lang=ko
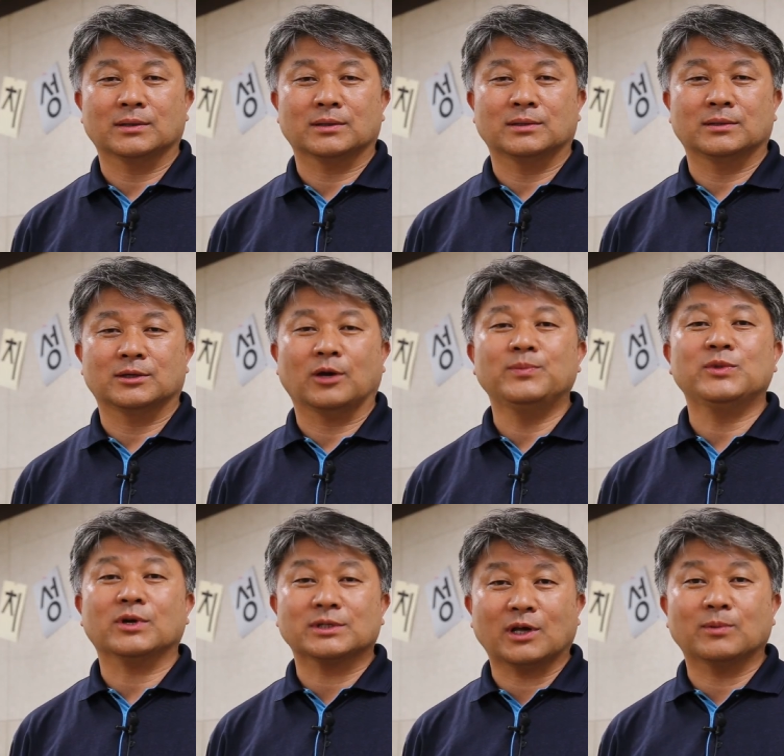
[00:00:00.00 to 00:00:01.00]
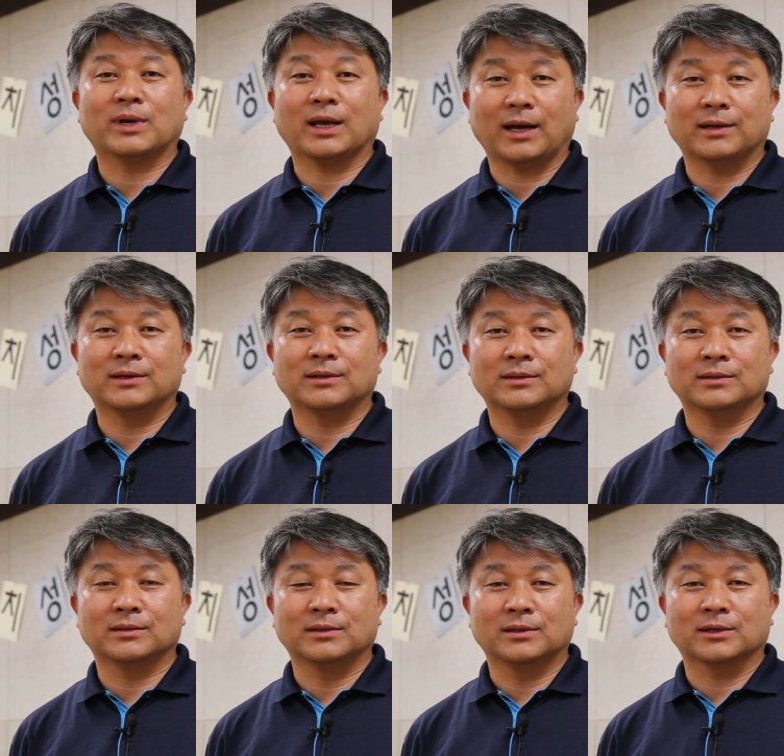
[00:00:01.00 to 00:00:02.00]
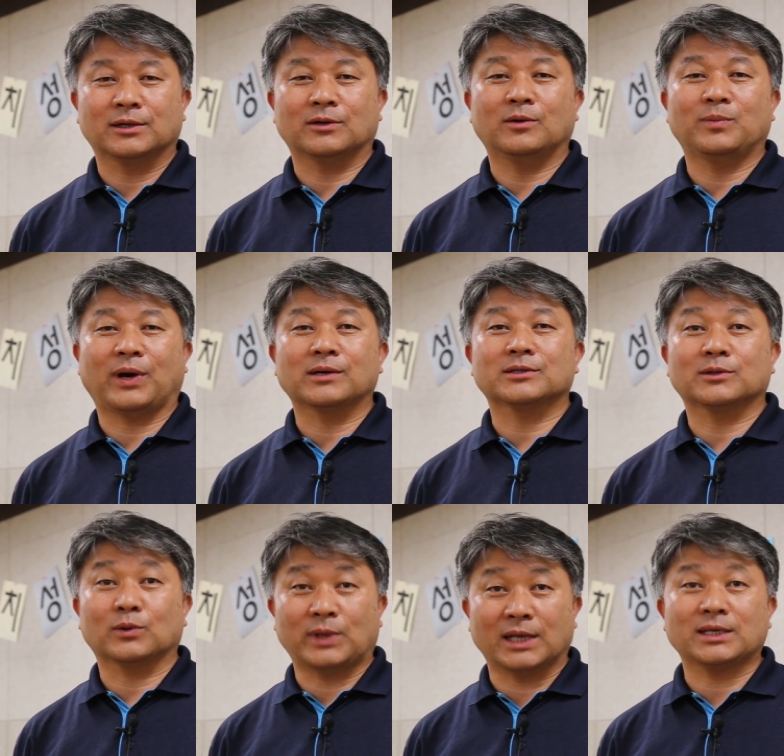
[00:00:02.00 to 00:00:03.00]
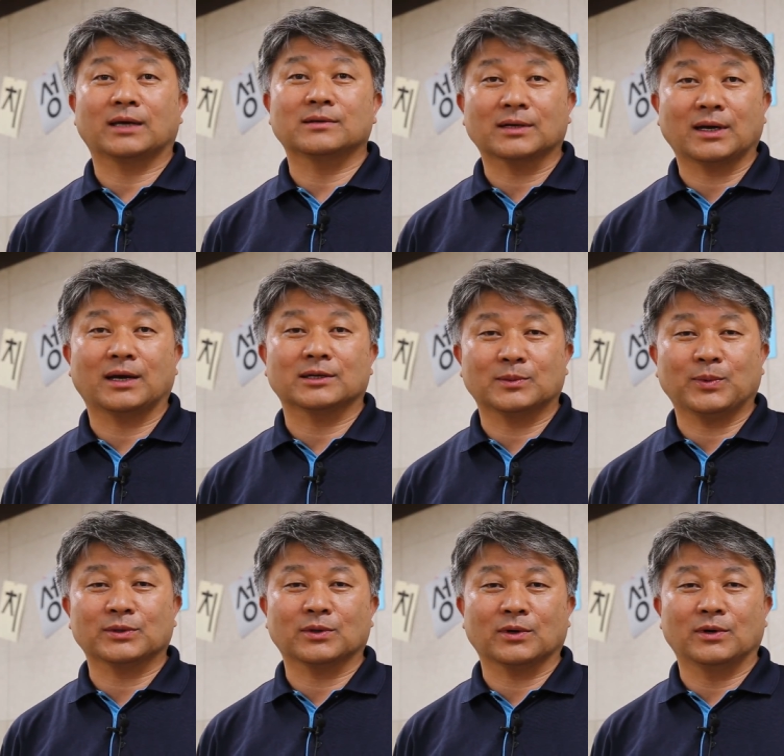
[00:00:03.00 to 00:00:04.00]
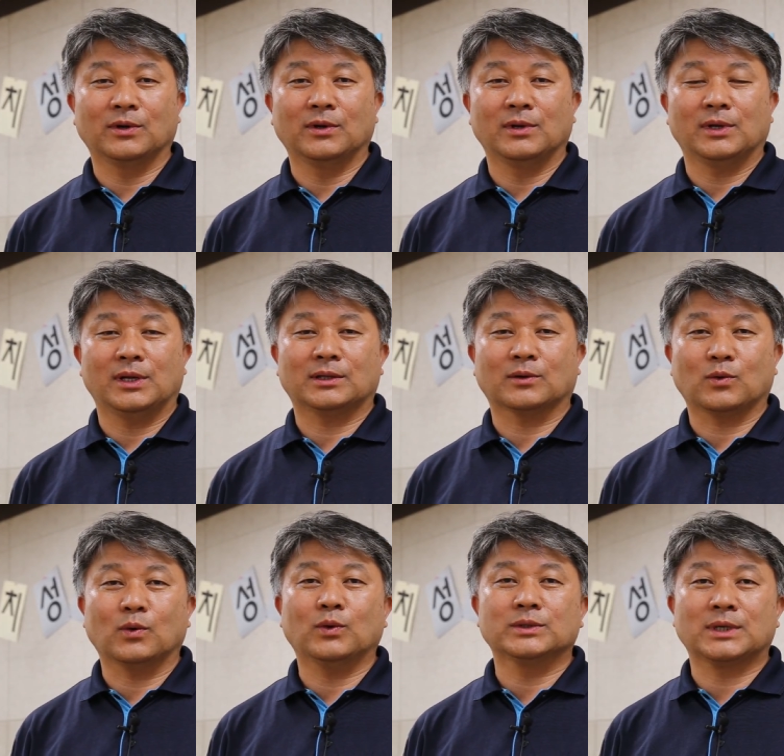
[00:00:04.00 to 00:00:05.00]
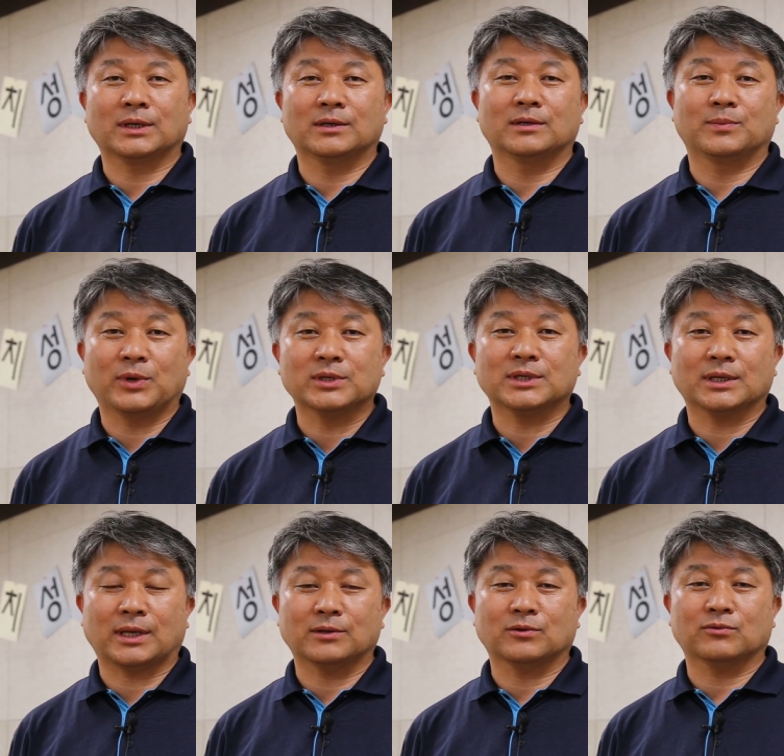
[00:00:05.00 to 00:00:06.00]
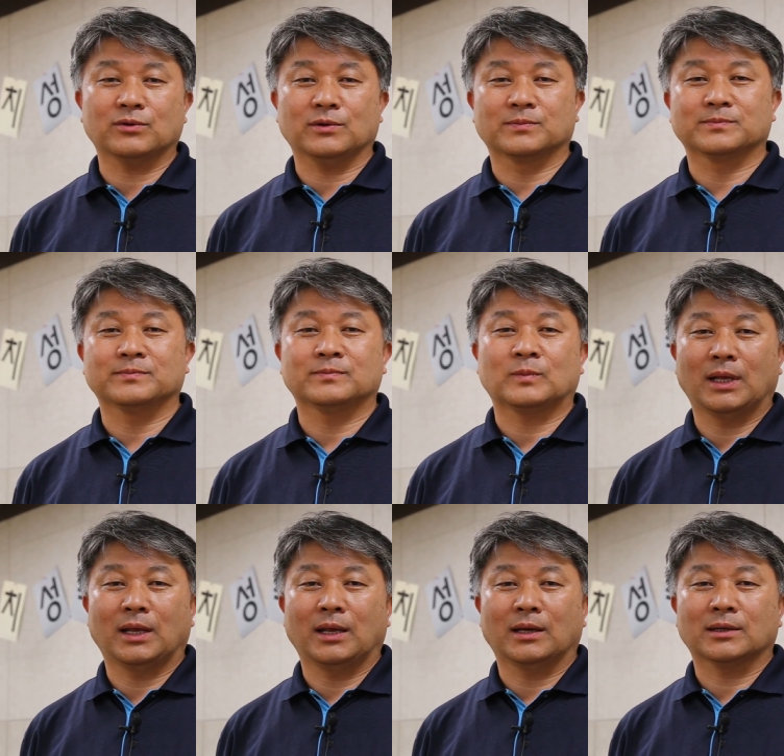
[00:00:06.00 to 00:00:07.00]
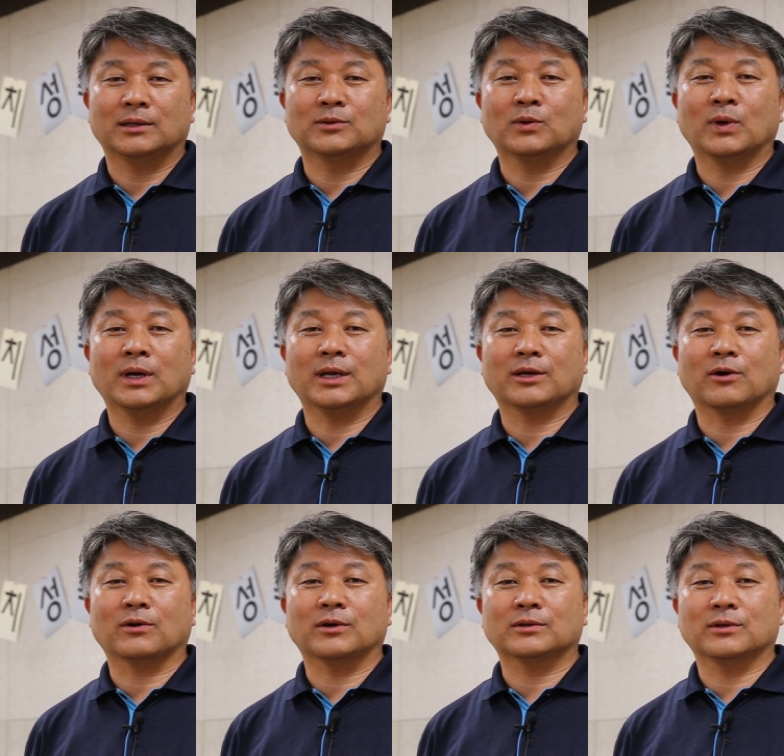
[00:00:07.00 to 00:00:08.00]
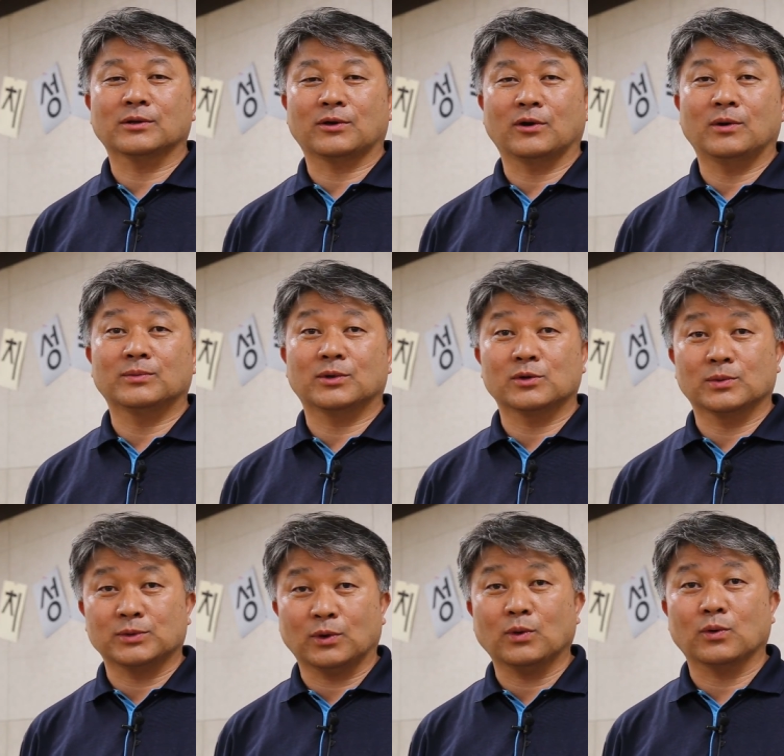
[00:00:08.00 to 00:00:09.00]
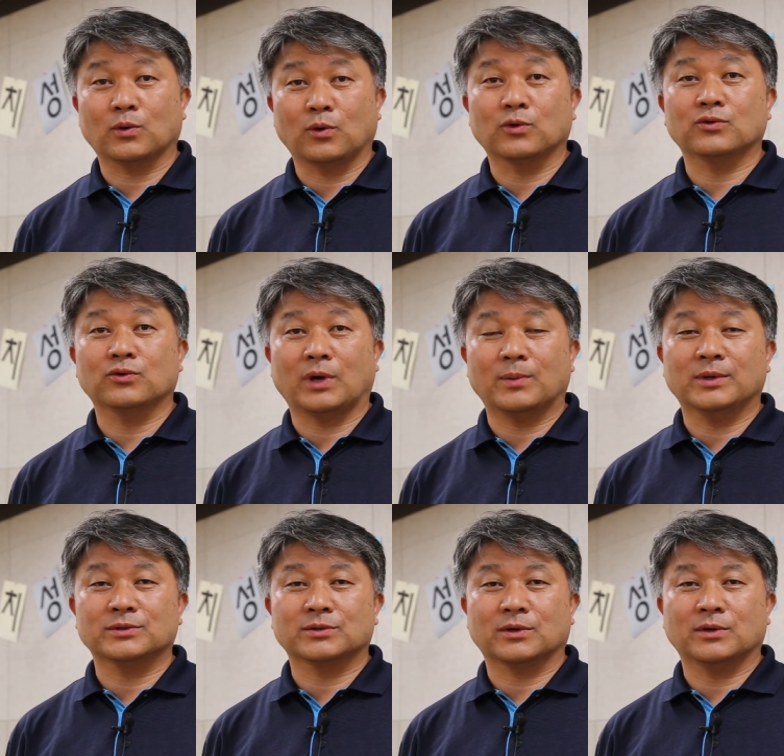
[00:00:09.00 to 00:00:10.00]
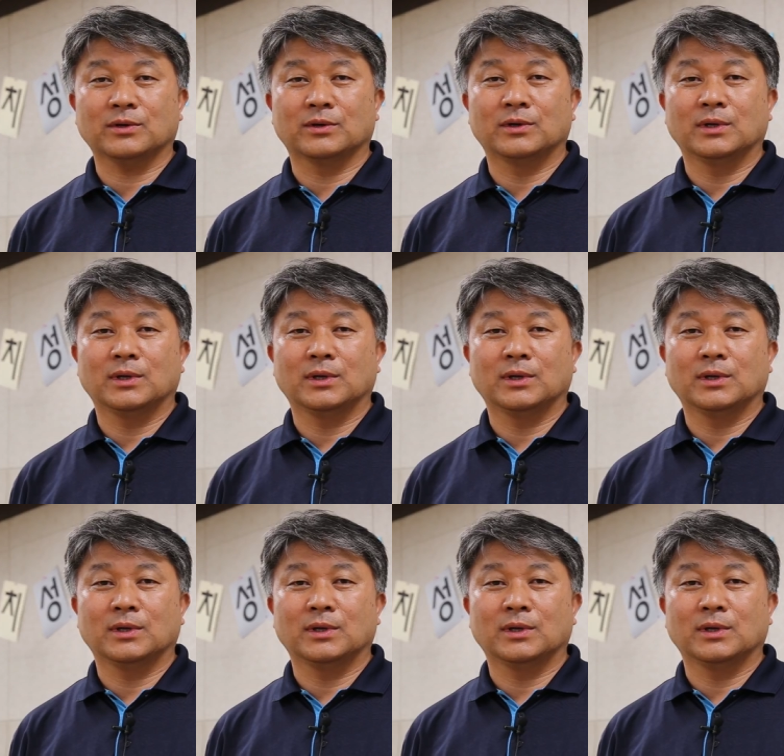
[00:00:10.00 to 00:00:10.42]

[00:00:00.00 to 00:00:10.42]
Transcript: 그 협력 사업을 해가는 그런 방식으로 되지 않을까 싶어서 일단 공론장을 펼치게 된 거고요. 그동안에 겪었던 경험들 좀 서로 공유하면서